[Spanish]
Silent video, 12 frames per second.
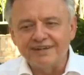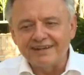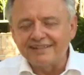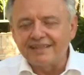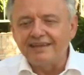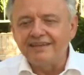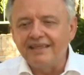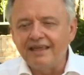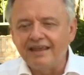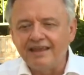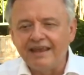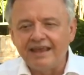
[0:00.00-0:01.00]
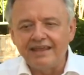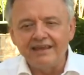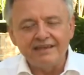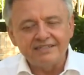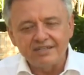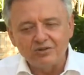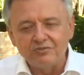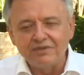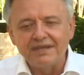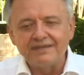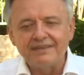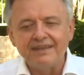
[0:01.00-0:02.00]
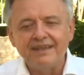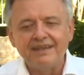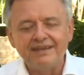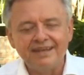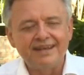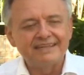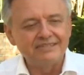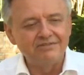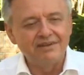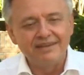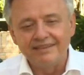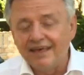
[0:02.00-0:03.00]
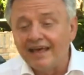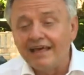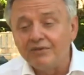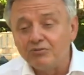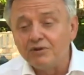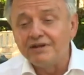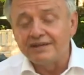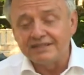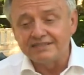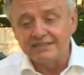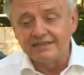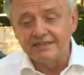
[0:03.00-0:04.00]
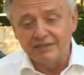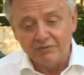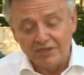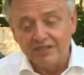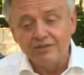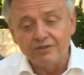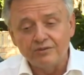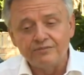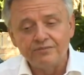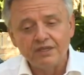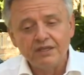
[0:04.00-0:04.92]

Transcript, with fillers: retenida la ira se convierte en irascibilidad o en resentimiento.